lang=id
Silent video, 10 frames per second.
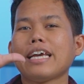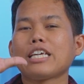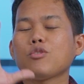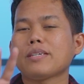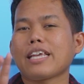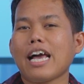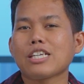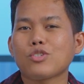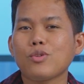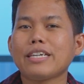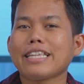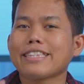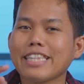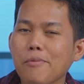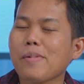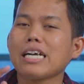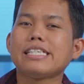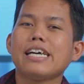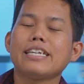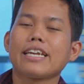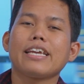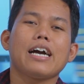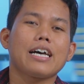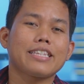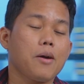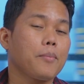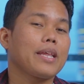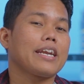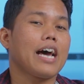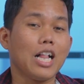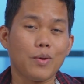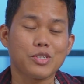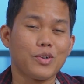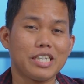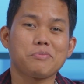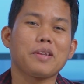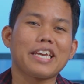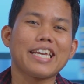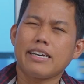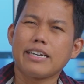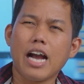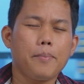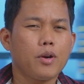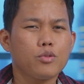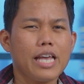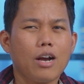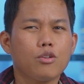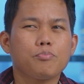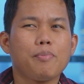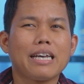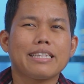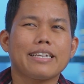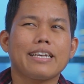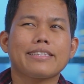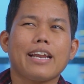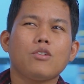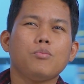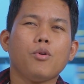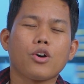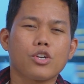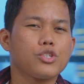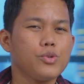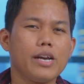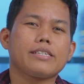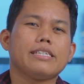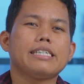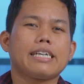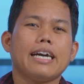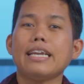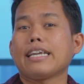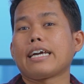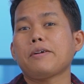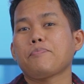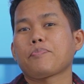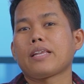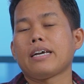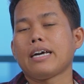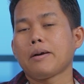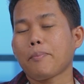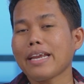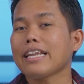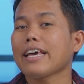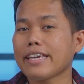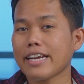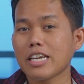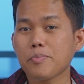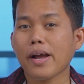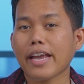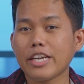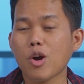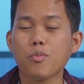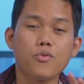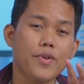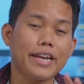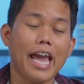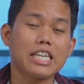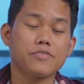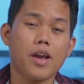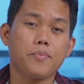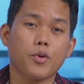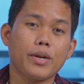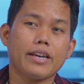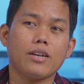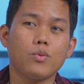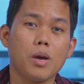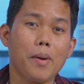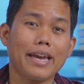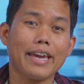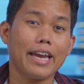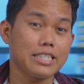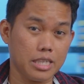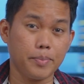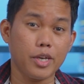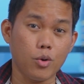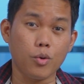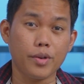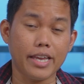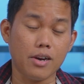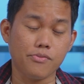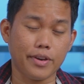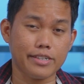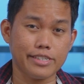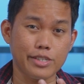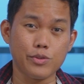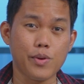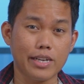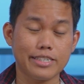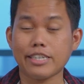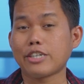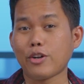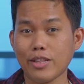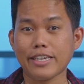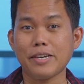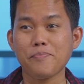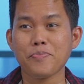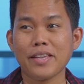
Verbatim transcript: Itu bisa langsung di tap aja dari tampilan always on display. Nggak perlu takut baterainya terlalu boros juga sih, karena Panel layar yang dipakai di Oppo Find X5 Pro ini kan udah pakai LTPO yang versi 2.0 ya.